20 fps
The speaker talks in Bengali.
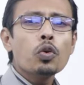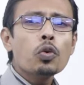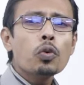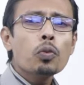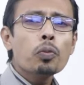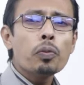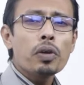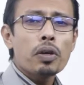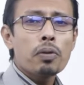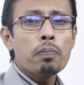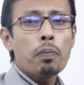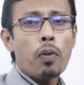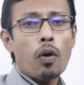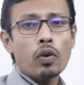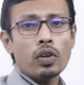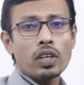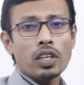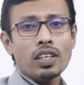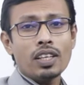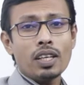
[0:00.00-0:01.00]
খুব
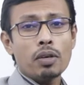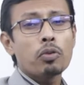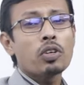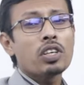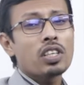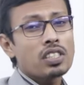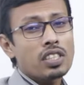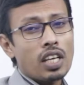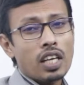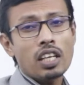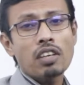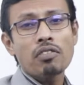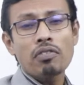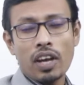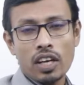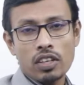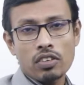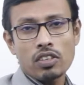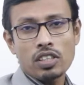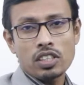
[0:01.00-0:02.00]
ইম্পর্টেন্ট এবং ডিসাইডিং
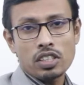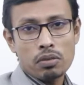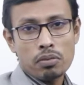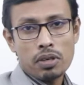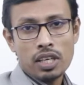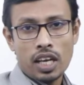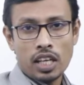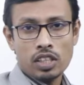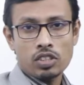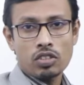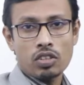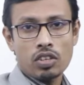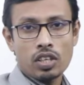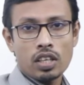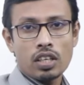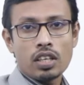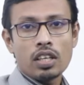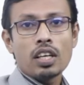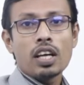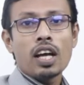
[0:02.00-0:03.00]
ফ্যাক্টর হিসেবে কাজ
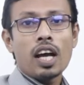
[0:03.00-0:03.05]
করে